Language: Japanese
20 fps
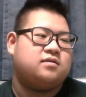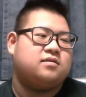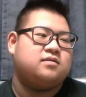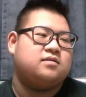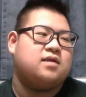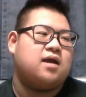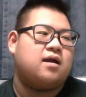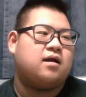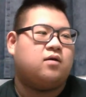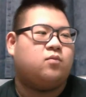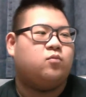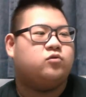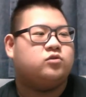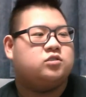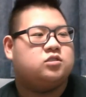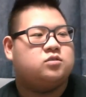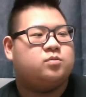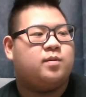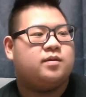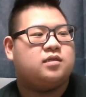なんかもう
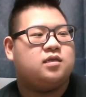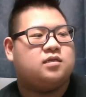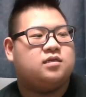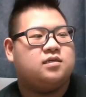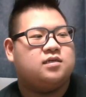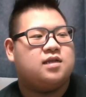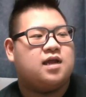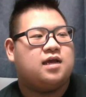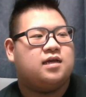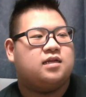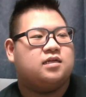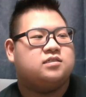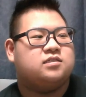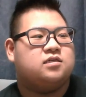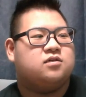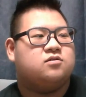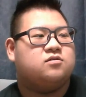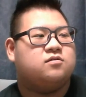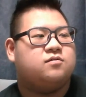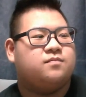全てにイライラしてる。